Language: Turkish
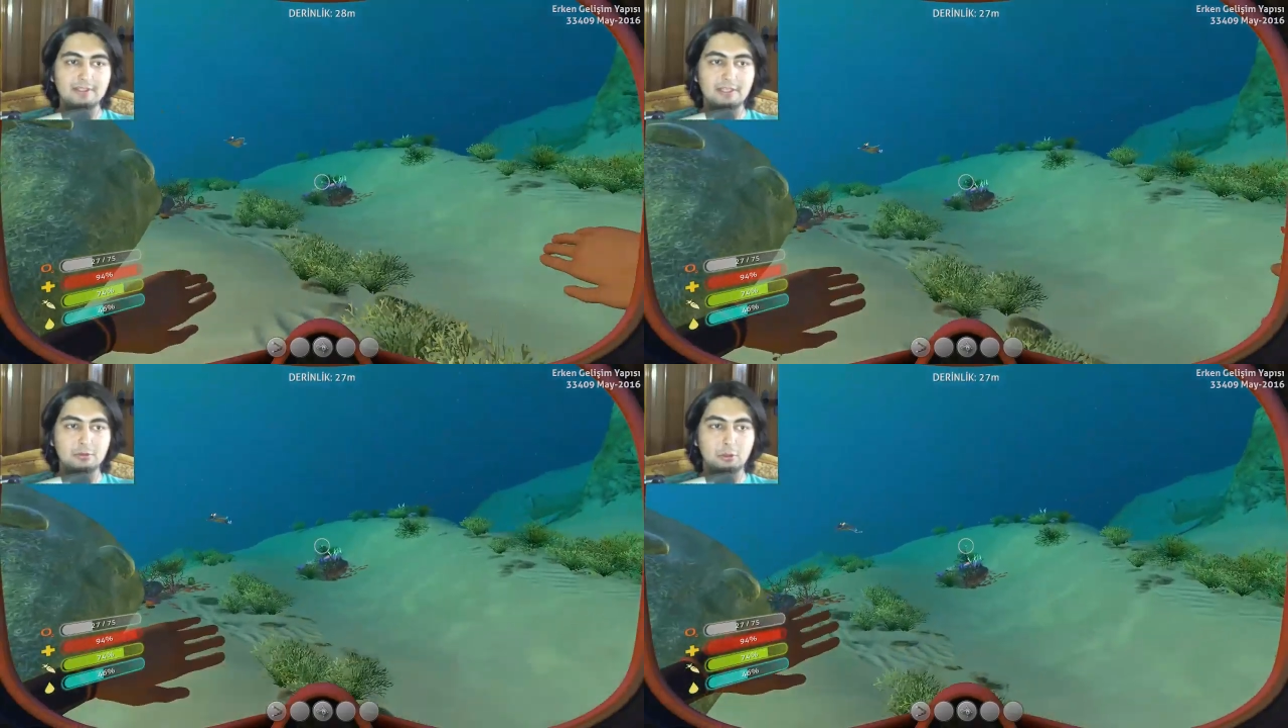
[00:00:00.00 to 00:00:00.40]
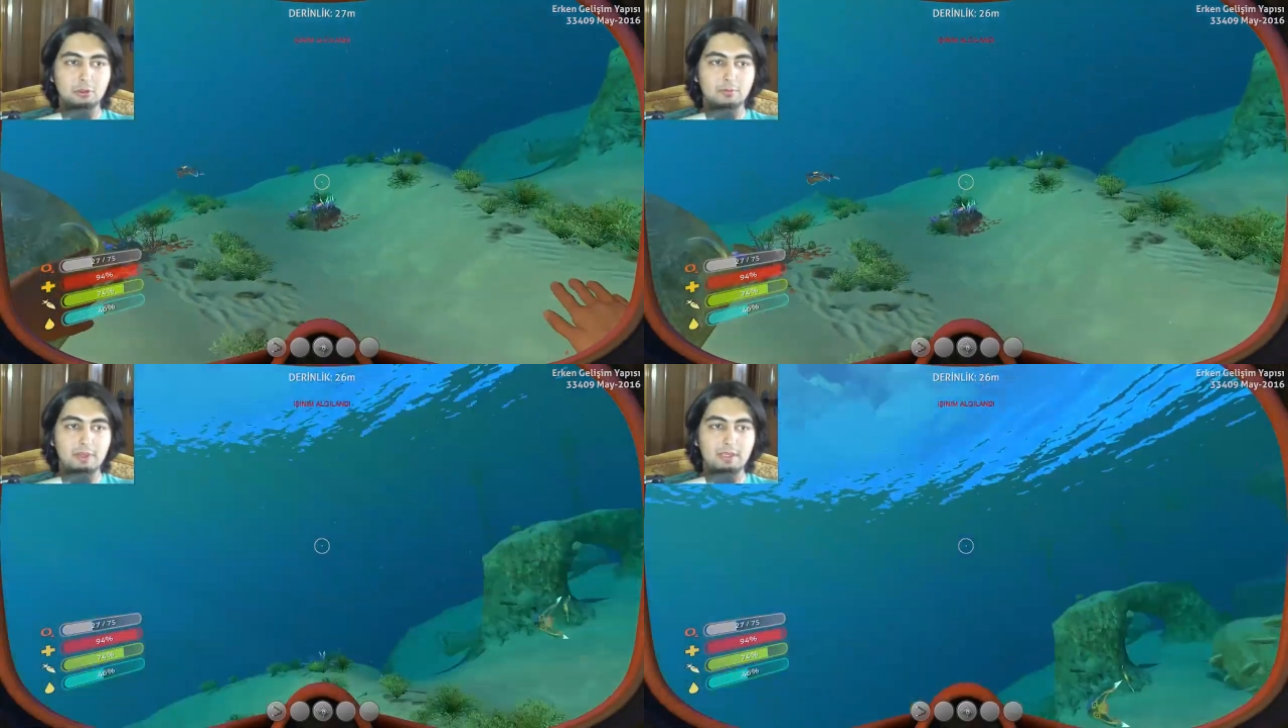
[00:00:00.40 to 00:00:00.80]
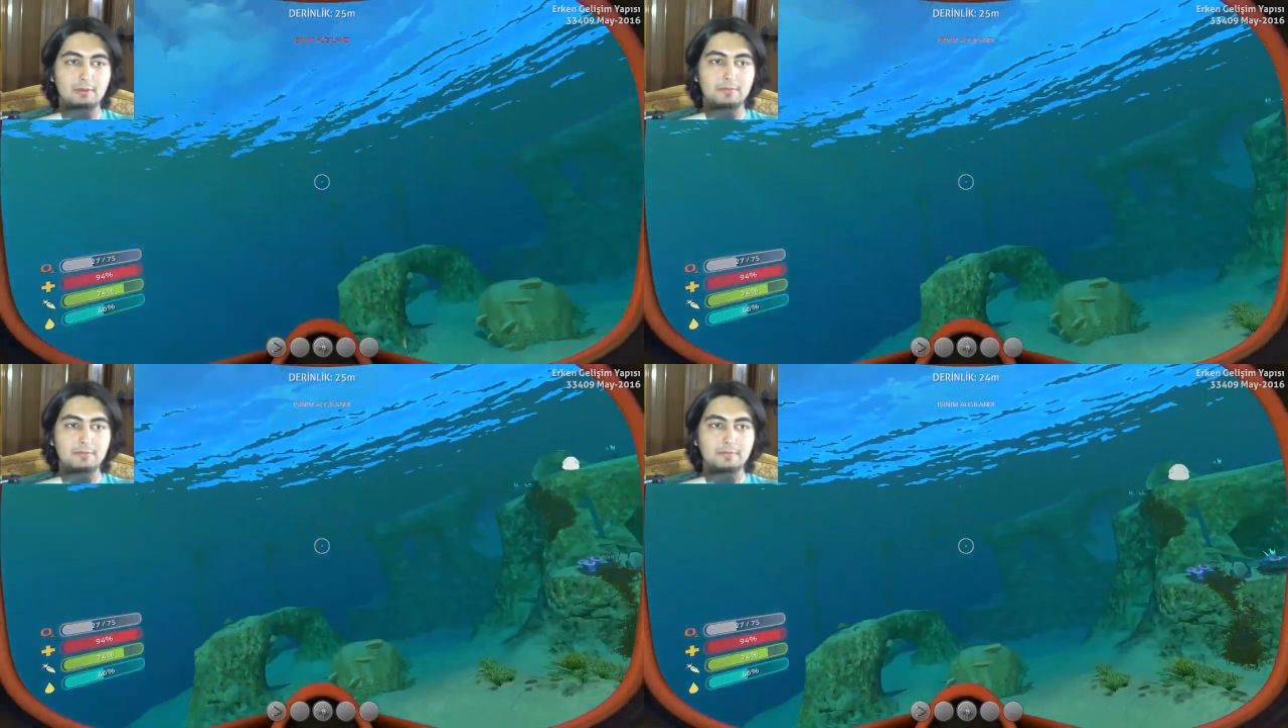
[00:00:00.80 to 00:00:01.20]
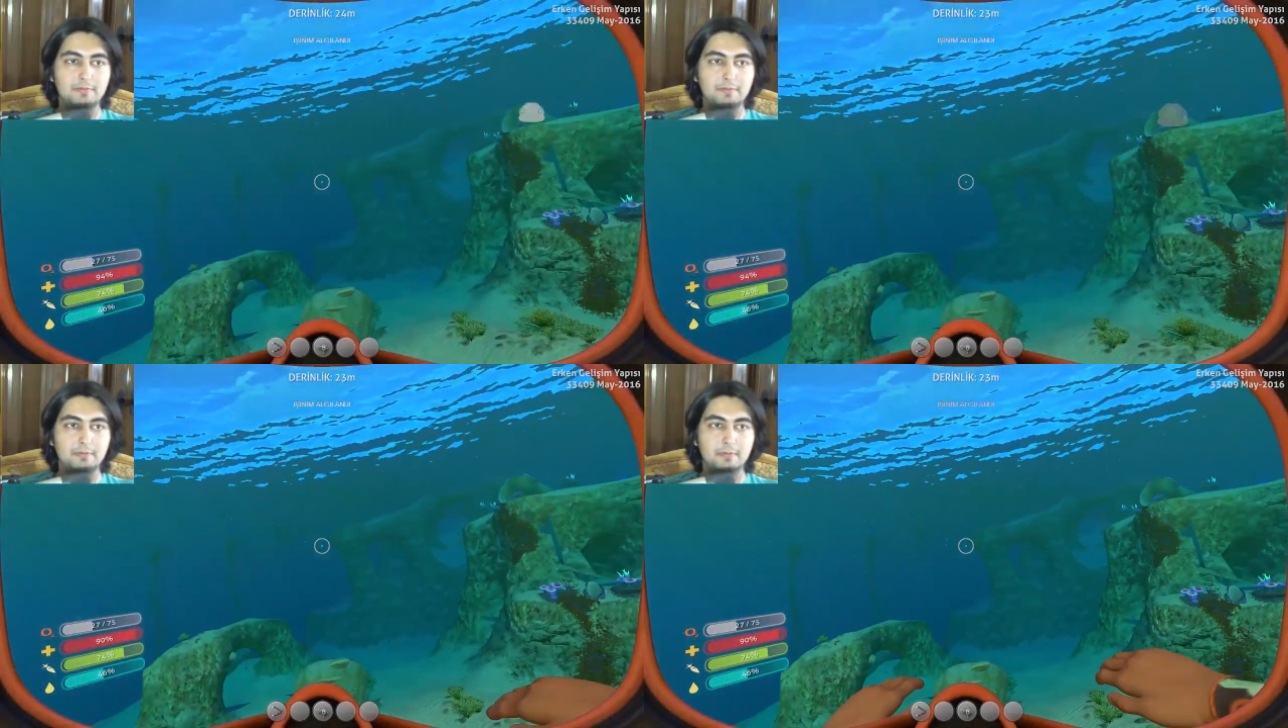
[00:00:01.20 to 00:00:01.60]
Envanter dolu. Peki.
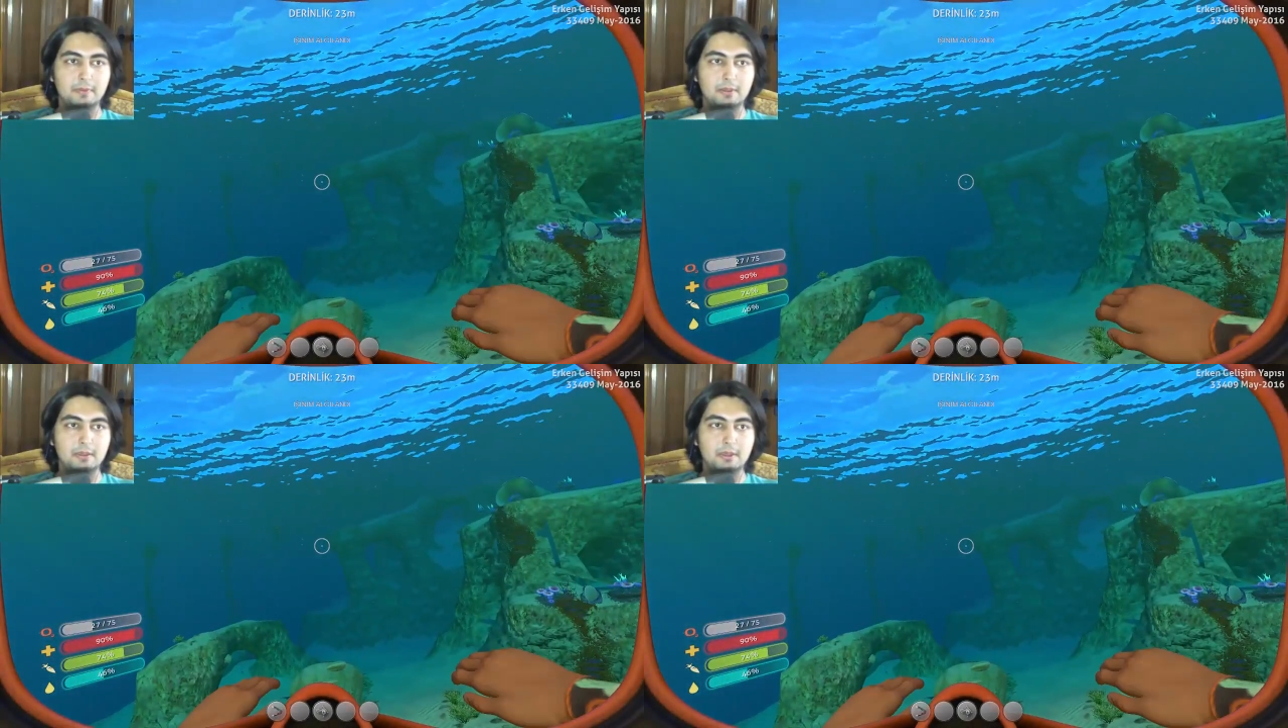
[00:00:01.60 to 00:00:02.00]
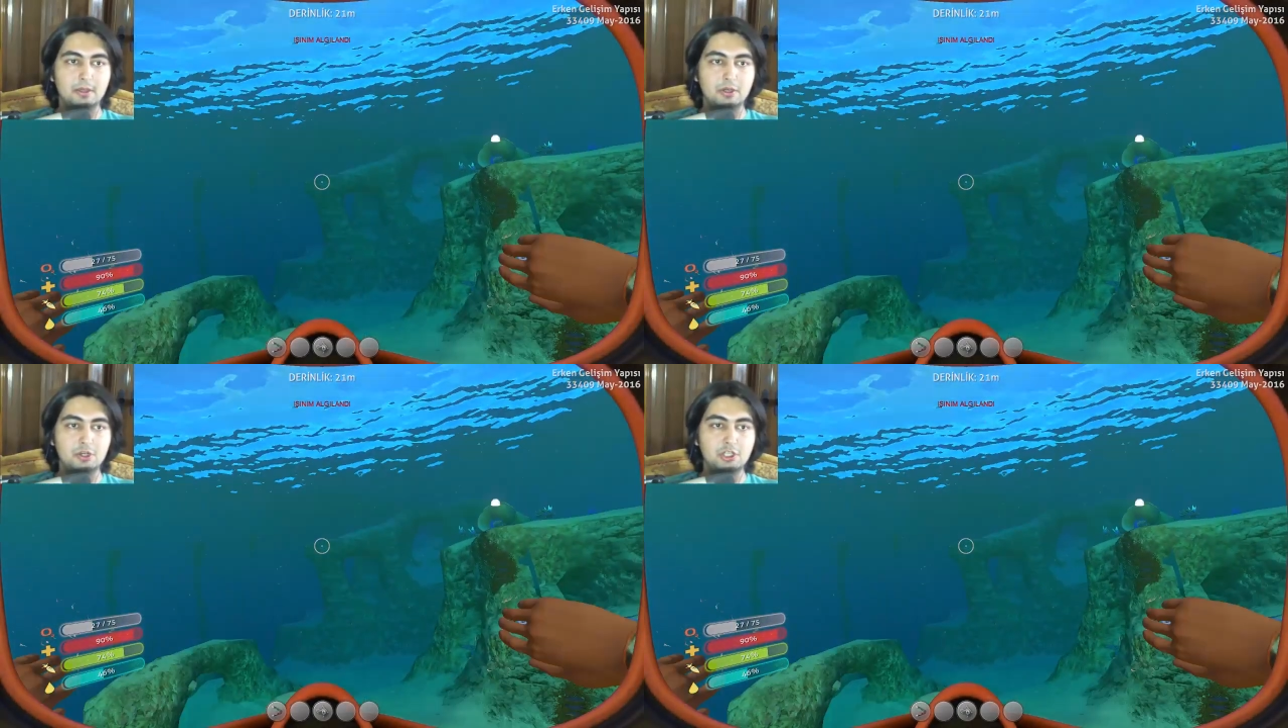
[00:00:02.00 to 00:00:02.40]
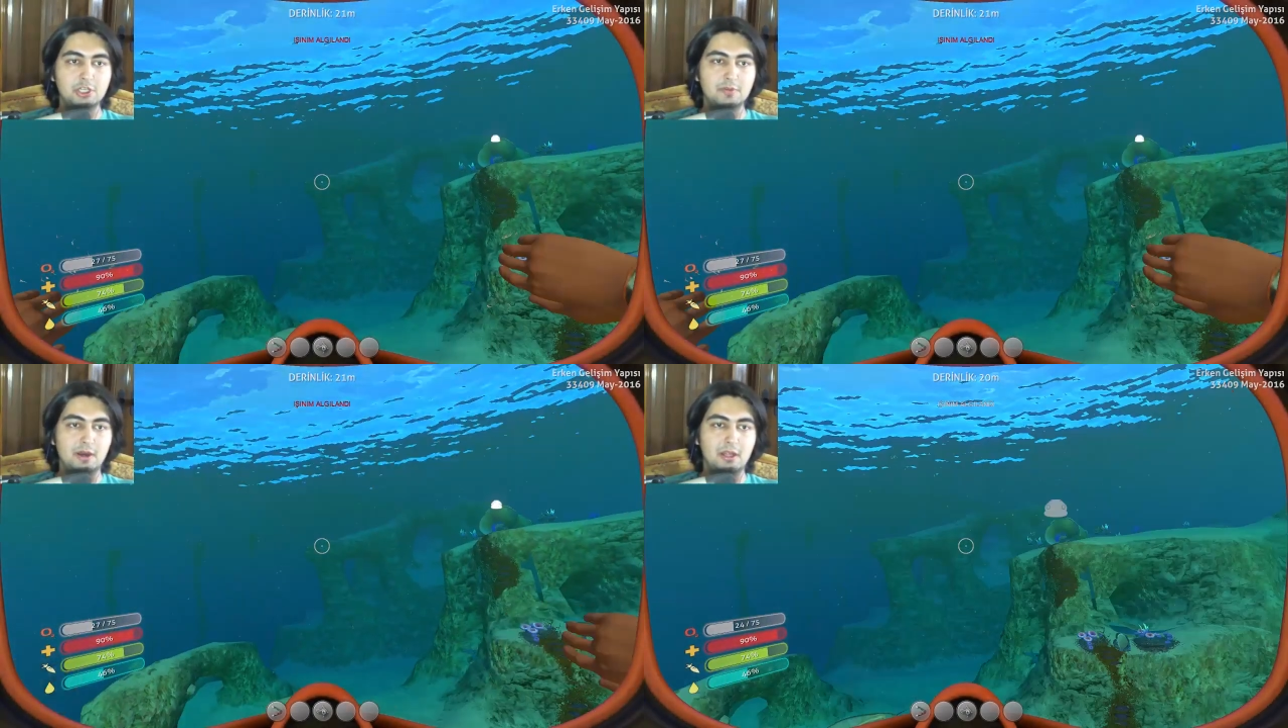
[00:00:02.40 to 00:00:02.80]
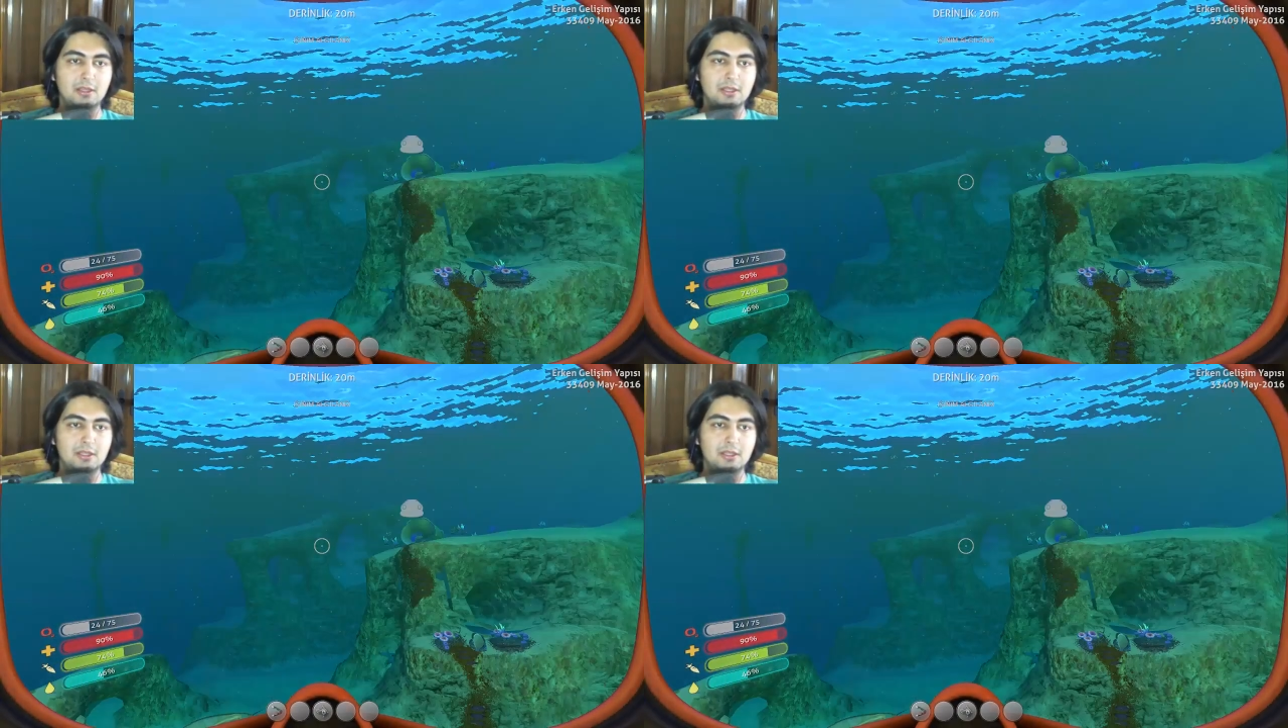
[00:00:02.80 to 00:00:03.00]
Işınım